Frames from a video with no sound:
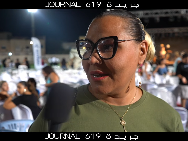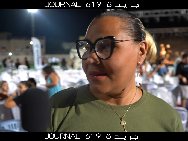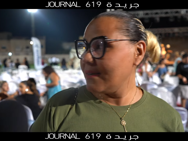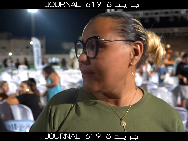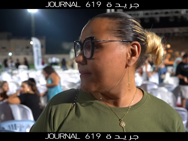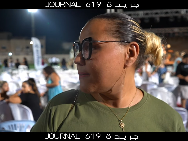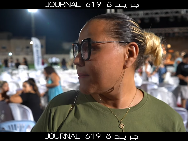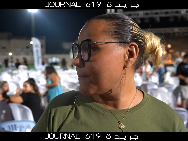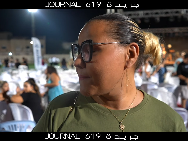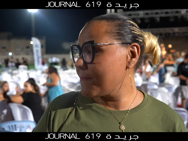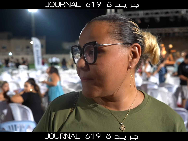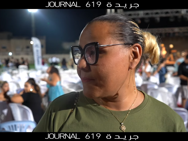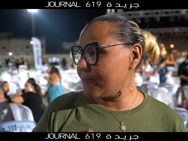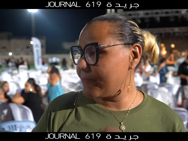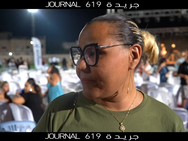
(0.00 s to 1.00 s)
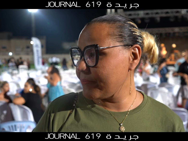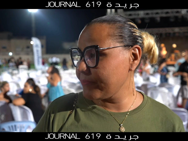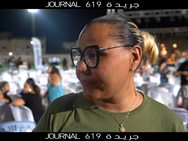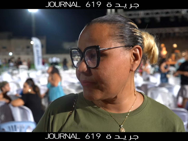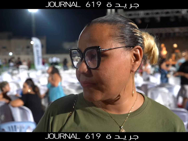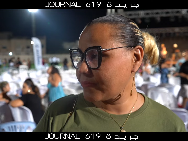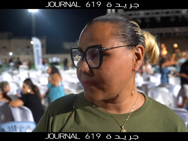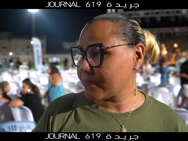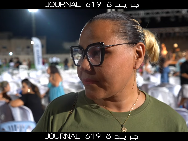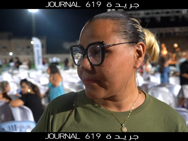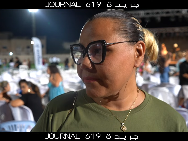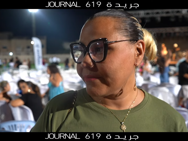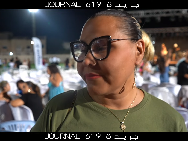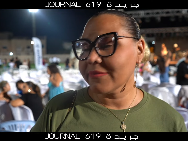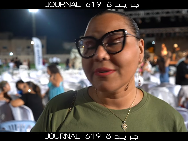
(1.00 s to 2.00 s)
شنو السهريات اللي جيتهم من البحر
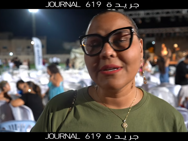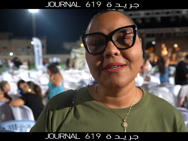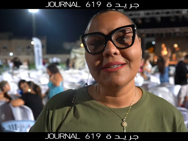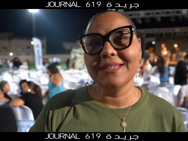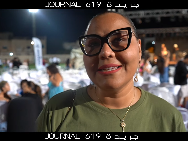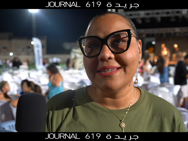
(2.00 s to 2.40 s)
الابيض المتوسط؟